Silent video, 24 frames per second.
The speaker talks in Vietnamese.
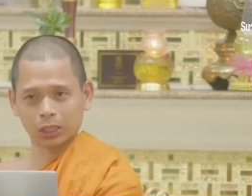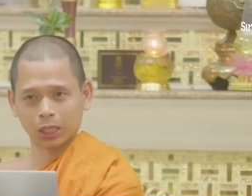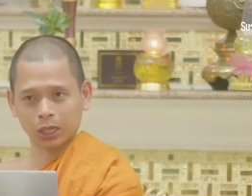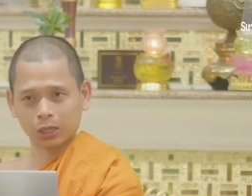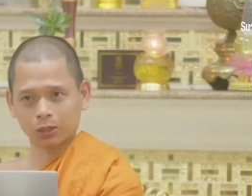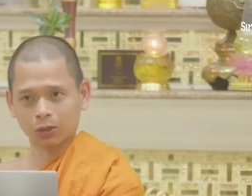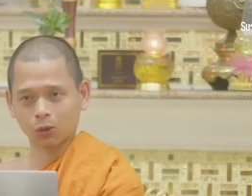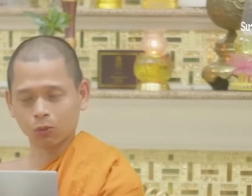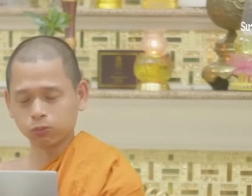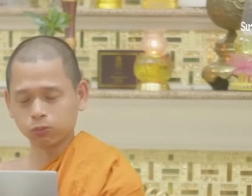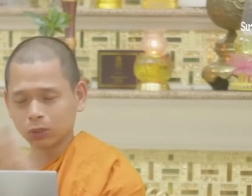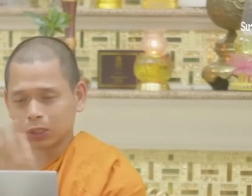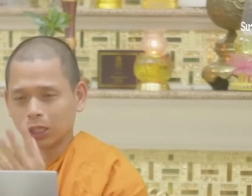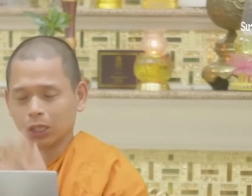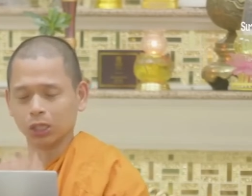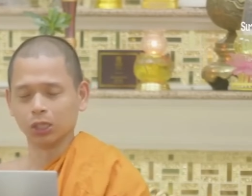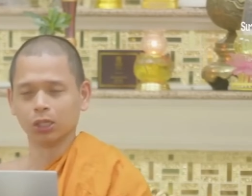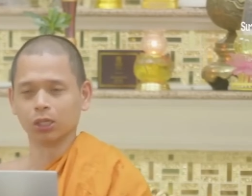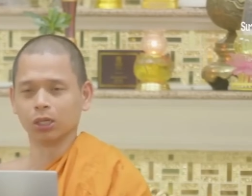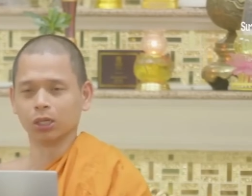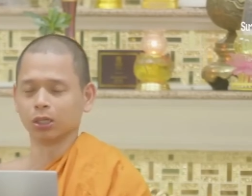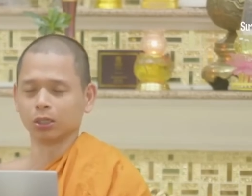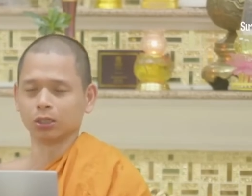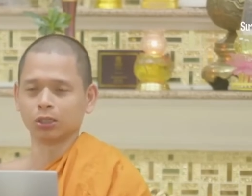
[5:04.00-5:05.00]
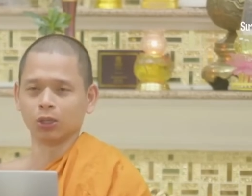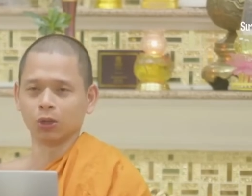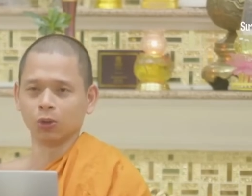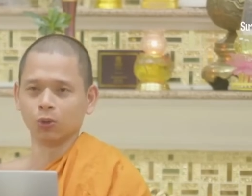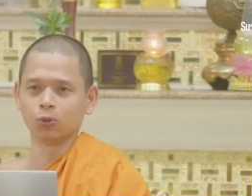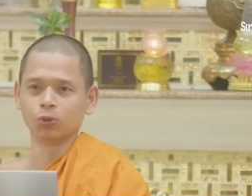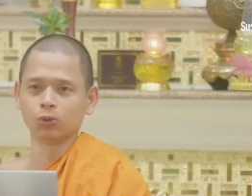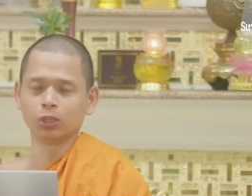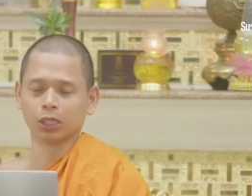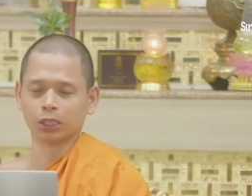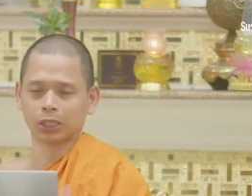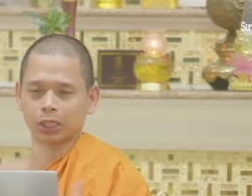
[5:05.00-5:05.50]
cúng dường dụ
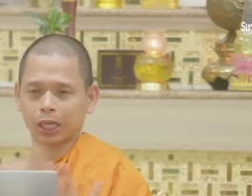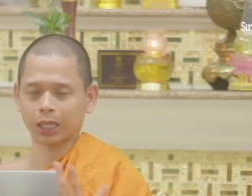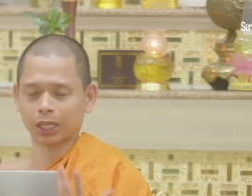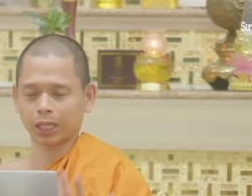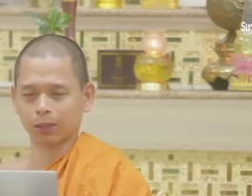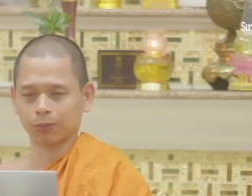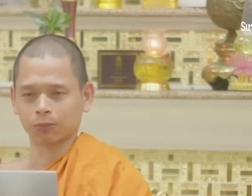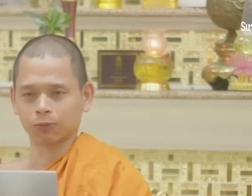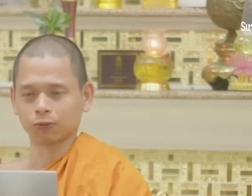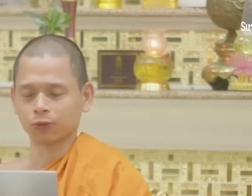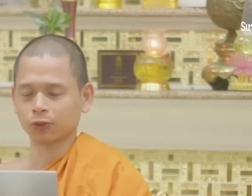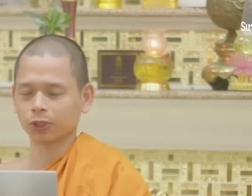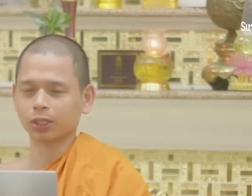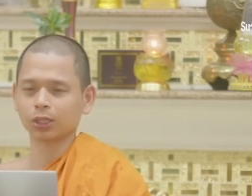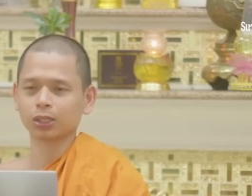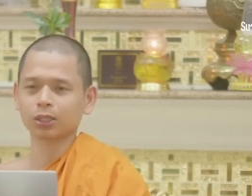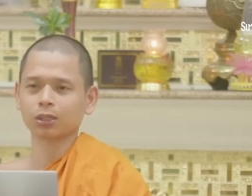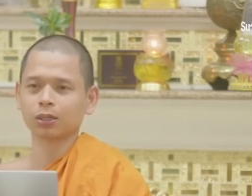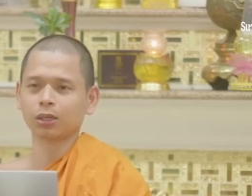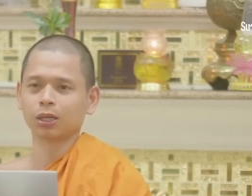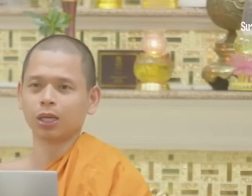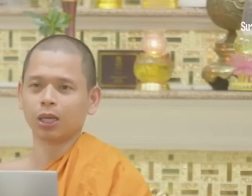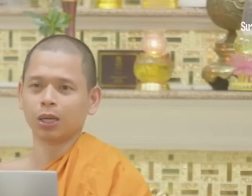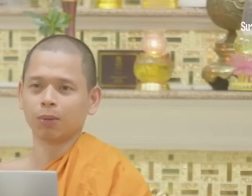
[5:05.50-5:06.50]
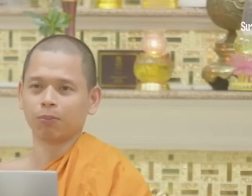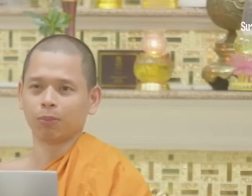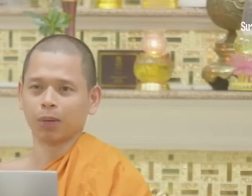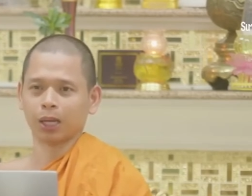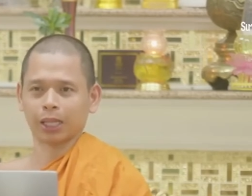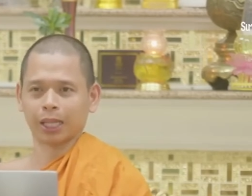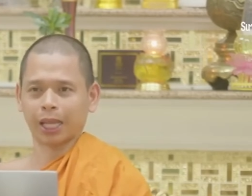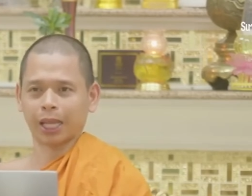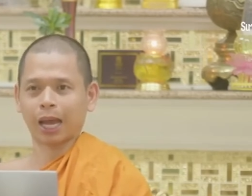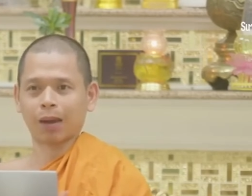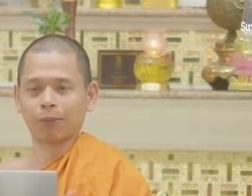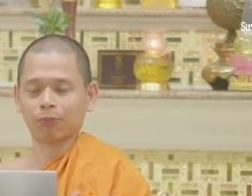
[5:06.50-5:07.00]
người ta làm phước mà
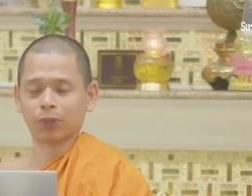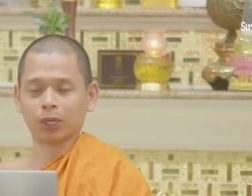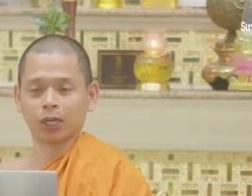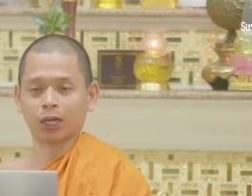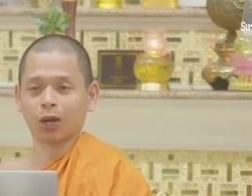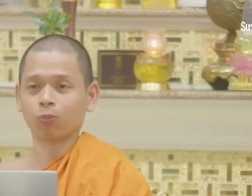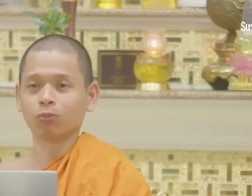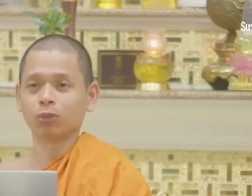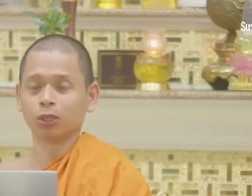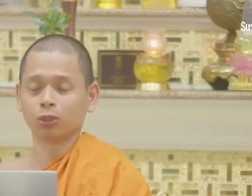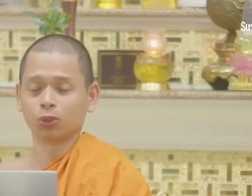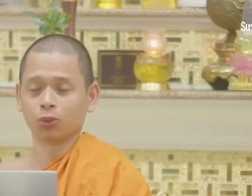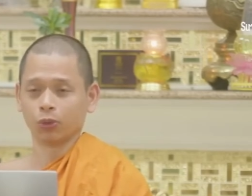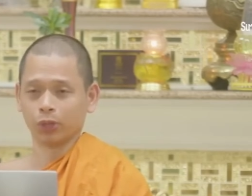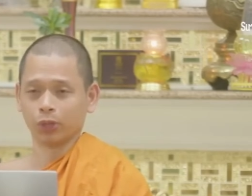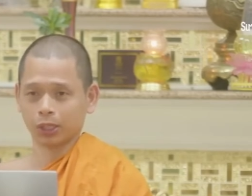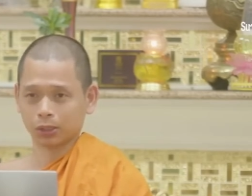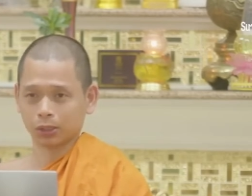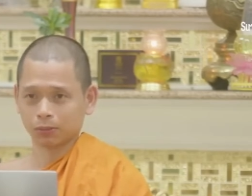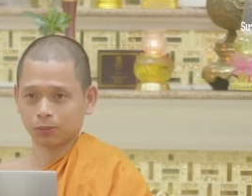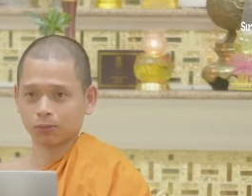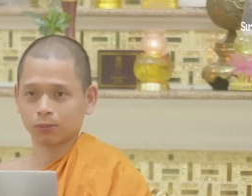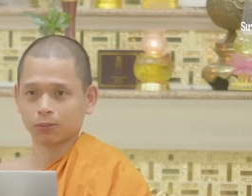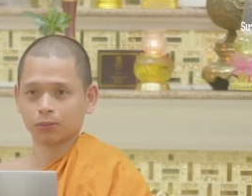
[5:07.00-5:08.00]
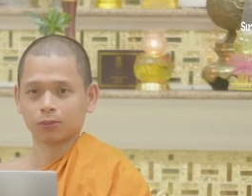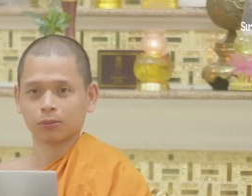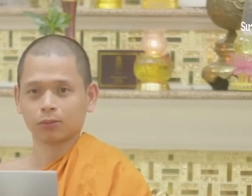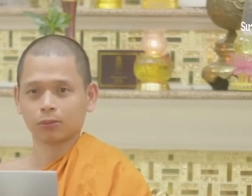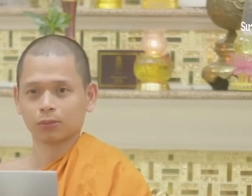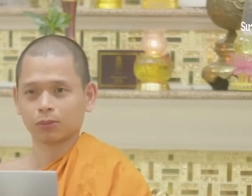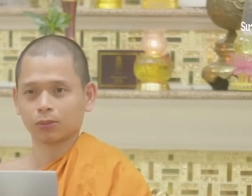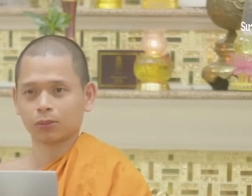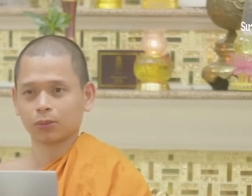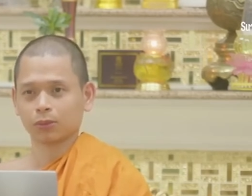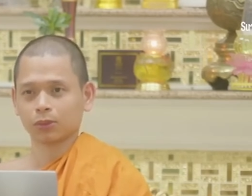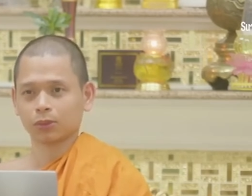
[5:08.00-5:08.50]
làm thì không được chuyện
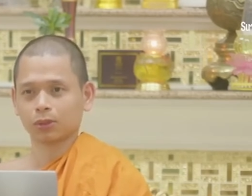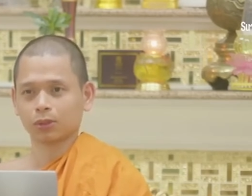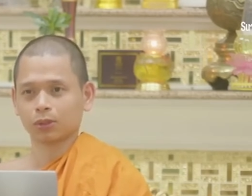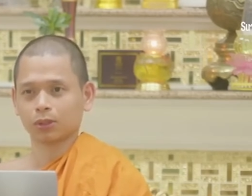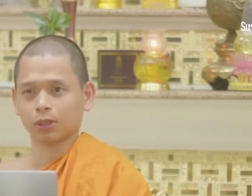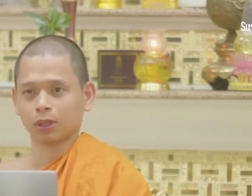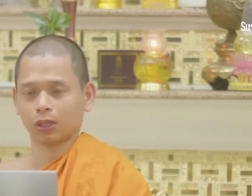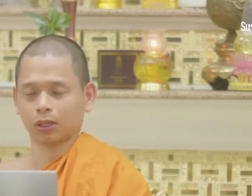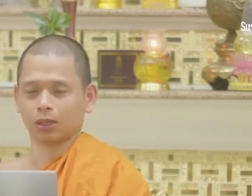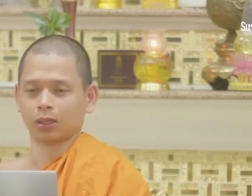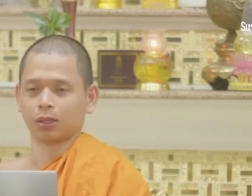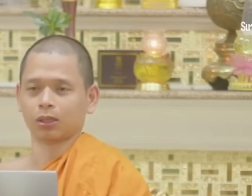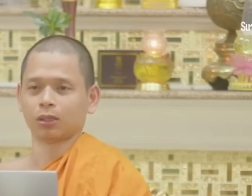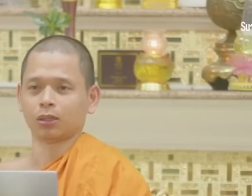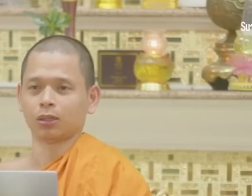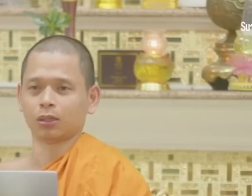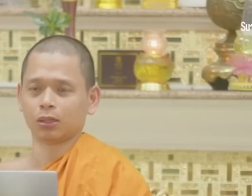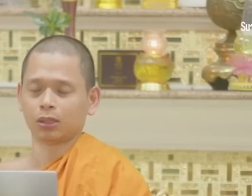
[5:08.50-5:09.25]
à.